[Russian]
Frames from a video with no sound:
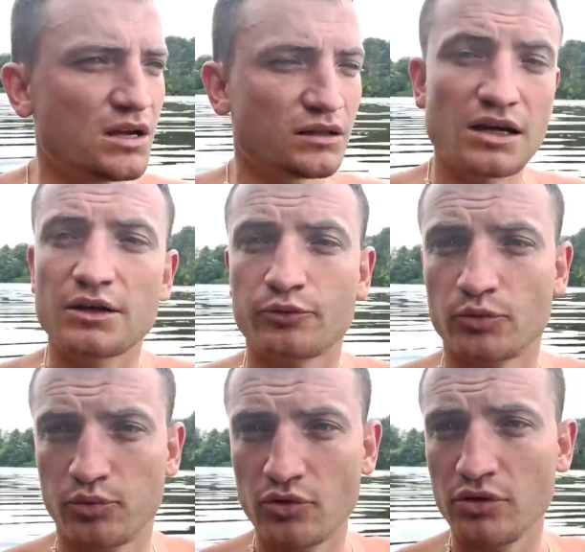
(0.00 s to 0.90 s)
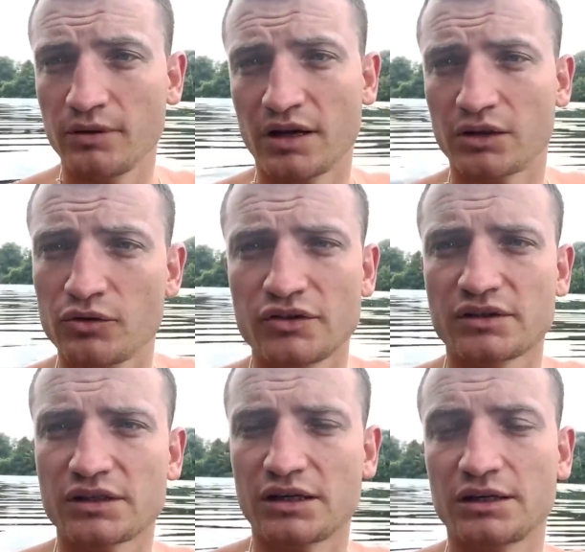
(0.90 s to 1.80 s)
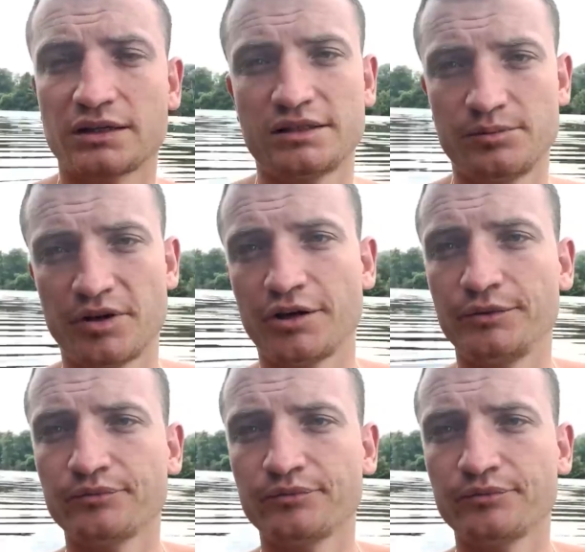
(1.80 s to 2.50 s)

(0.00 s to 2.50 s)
так и футбол относится к тебе.